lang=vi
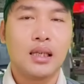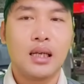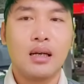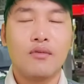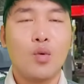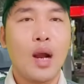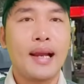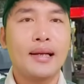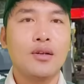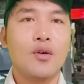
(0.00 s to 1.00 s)
à, vụ
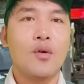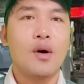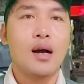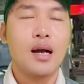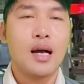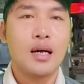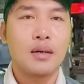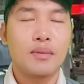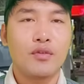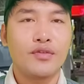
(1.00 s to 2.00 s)
án của à,
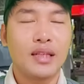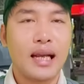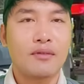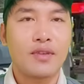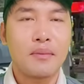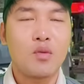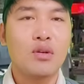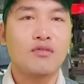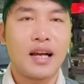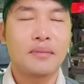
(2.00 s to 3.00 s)
bà Nguyễn Phương Hằng và bốn
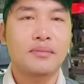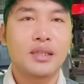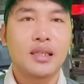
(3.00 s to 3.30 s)
đồng phạm